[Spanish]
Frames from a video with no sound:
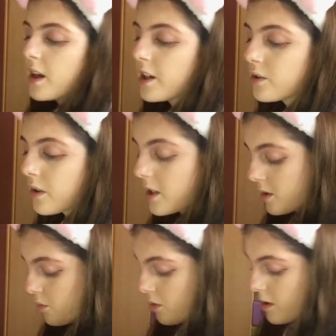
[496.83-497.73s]

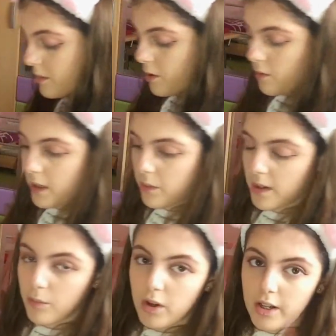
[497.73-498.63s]
Entonces, bueno, ahora ¿vale? Voy
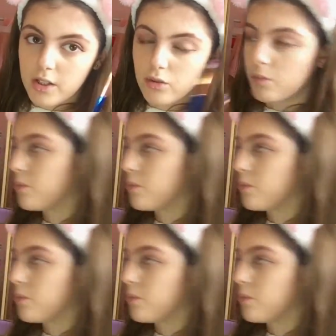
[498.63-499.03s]
a mojar esto